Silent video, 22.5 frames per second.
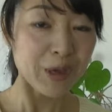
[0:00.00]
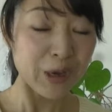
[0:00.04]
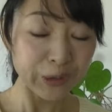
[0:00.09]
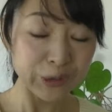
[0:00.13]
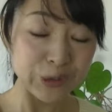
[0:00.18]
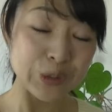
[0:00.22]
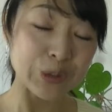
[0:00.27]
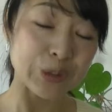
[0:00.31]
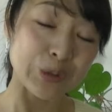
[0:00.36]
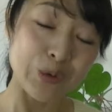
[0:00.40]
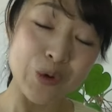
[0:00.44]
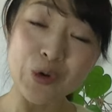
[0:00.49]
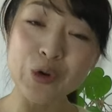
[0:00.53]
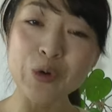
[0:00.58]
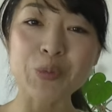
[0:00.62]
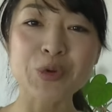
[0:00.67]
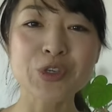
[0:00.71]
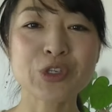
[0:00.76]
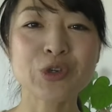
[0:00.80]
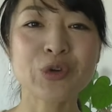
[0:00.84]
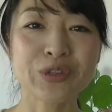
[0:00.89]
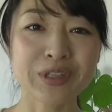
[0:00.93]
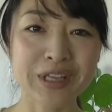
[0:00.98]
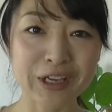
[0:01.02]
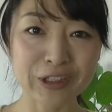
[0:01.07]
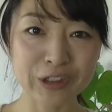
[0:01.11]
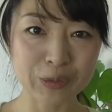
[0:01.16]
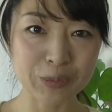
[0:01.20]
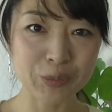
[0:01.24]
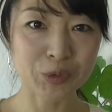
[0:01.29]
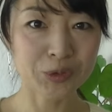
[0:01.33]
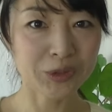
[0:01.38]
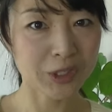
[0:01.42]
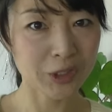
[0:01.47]
私すごく面白いな
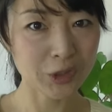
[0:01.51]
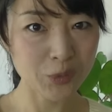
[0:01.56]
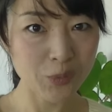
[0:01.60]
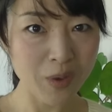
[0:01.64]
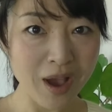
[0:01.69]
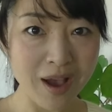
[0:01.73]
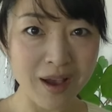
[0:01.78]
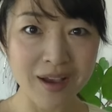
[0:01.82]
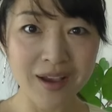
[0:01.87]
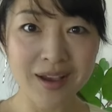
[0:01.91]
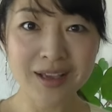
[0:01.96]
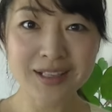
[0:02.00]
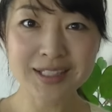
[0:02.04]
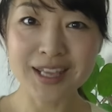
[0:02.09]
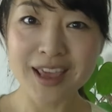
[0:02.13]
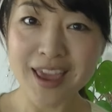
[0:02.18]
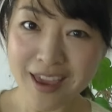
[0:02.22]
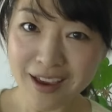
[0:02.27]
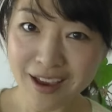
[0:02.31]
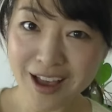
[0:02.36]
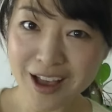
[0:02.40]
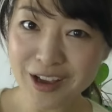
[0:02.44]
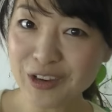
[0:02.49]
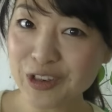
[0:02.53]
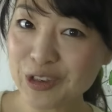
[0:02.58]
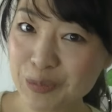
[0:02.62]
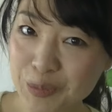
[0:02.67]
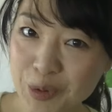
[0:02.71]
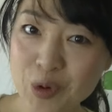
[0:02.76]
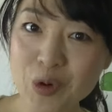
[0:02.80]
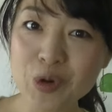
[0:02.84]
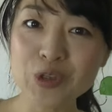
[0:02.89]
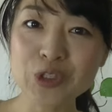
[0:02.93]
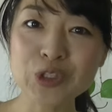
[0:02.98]
と思ったのは性格
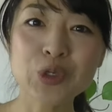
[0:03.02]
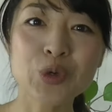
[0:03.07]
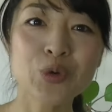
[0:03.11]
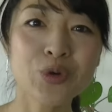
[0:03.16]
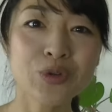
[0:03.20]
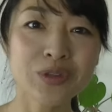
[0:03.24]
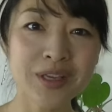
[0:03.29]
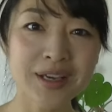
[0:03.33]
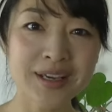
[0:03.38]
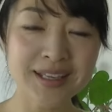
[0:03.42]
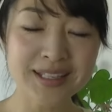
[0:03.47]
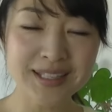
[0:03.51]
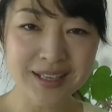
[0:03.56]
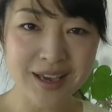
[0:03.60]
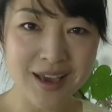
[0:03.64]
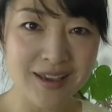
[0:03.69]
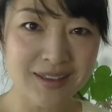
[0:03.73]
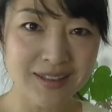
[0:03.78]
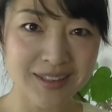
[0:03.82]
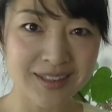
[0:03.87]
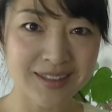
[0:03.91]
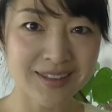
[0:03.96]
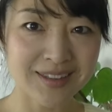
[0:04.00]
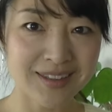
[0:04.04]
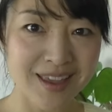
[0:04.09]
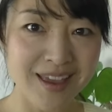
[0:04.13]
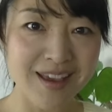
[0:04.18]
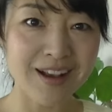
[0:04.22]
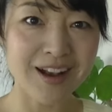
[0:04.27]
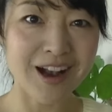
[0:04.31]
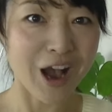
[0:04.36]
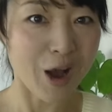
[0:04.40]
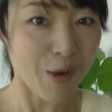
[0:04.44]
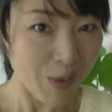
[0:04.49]
も腸内細菌
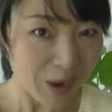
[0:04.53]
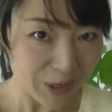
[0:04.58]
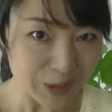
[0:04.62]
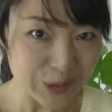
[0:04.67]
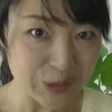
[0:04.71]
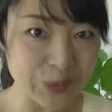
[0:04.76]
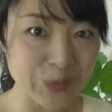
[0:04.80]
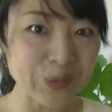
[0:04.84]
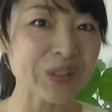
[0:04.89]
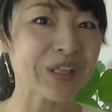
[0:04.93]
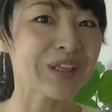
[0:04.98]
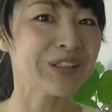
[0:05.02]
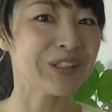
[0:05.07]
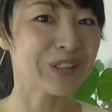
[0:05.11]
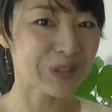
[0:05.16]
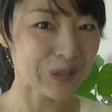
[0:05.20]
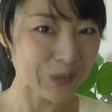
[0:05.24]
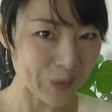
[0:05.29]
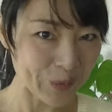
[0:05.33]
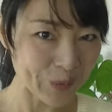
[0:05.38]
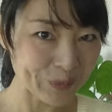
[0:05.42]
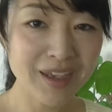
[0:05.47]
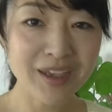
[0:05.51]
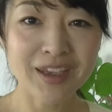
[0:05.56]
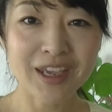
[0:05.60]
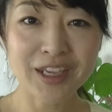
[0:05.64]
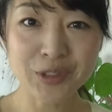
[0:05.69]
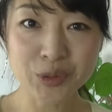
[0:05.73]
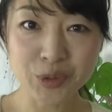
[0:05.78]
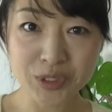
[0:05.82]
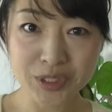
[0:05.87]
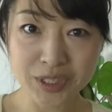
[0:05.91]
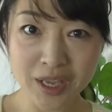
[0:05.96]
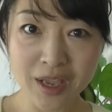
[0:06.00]
で変わるそうなんですよえ
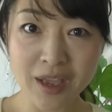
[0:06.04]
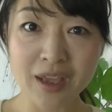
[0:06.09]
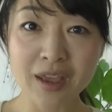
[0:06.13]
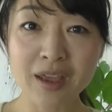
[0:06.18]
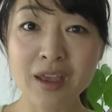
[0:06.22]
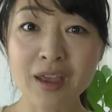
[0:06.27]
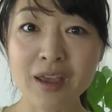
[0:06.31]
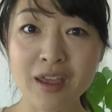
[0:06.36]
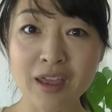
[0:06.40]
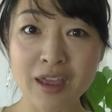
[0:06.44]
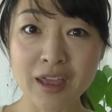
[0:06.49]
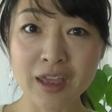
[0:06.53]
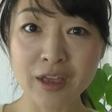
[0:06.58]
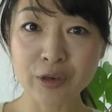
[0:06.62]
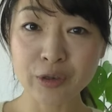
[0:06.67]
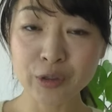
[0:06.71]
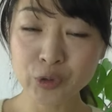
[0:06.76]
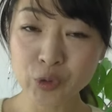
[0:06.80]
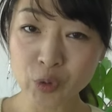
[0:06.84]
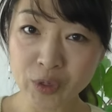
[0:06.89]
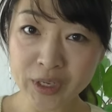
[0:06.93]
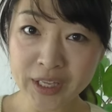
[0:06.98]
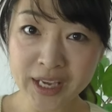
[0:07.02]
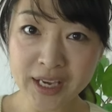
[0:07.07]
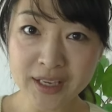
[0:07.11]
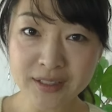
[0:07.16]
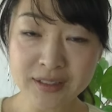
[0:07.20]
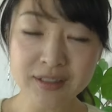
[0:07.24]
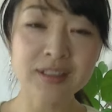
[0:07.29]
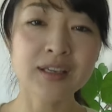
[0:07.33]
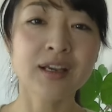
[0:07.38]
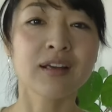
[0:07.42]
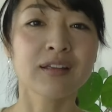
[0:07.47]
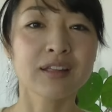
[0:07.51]
そしてえー、太りや
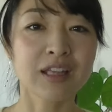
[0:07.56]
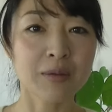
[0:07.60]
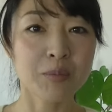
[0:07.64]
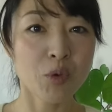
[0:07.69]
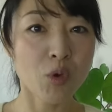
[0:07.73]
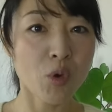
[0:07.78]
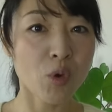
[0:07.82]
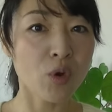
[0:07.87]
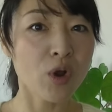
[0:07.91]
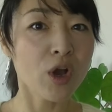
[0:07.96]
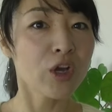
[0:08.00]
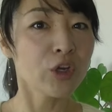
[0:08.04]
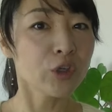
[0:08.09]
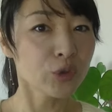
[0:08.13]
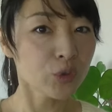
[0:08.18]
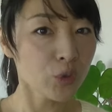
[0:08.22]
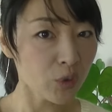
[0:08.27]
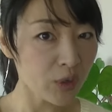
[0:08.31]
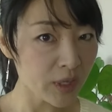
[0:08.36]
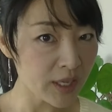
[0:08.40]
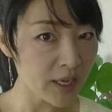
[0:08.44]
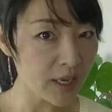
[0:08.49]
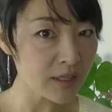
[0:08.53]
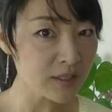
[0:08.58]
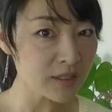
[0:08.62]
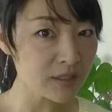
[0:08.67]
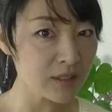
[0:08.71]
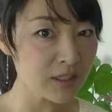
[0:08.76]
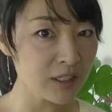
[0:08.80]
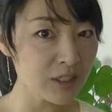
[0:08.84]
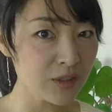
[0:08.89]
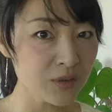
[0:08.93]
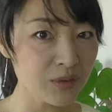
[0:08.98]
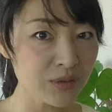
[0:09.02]
すい方も太りや
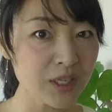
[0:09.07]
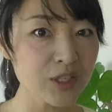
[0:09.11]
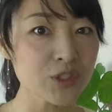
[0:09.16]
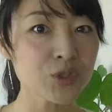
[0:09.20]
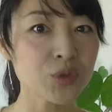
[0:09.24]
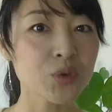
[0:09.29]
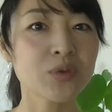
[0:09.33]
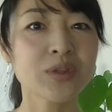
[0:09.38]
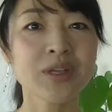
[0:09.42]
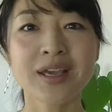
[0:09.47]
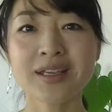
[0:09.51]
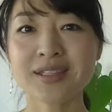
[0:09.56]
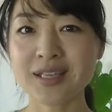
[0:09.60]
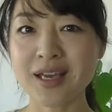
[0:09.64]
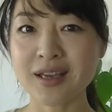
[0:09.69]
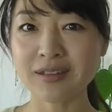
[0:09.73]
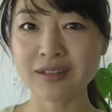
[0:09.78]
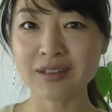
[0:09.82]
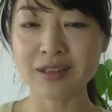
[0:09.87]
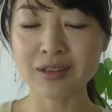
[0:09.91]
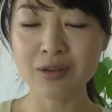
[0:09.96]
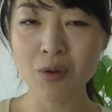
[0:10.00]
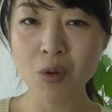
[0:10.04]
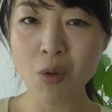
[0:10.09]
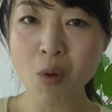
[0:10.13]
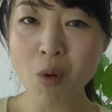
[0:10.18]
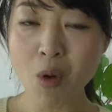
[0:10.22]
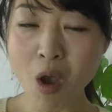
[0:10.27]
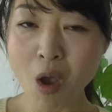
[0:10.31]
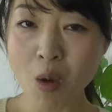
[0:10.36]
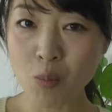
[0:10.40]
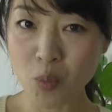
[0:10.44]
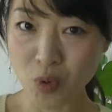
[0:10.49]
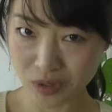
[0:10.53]
すいような腸内細菌
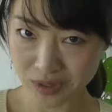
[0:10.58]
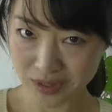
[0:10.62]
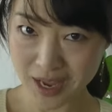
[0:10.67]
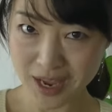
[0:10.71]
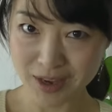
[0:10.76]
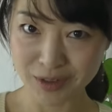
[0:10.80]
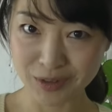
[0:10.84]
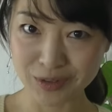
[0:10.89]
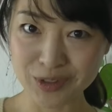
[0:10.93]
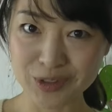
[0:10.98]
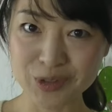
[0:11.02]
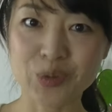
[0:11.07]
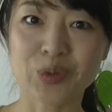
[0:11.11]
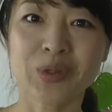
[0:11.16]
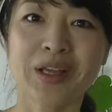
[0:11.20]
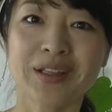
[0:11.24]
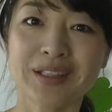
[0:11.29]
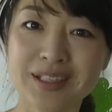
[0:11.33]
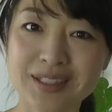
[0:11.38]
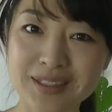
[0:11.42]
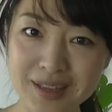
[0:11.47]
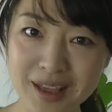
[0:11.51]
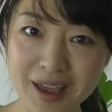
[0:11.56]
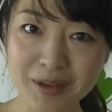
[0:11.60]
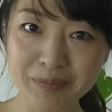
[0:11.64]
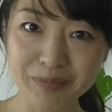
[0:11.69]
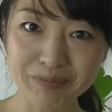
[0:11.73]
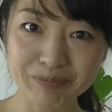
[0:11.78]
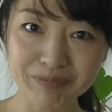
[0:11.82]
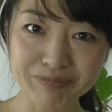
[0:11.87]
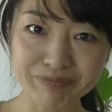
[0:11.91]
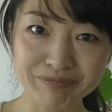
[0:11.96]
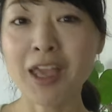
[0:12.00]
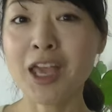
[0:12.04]
を持っているそうなんです
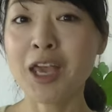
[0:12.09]
ね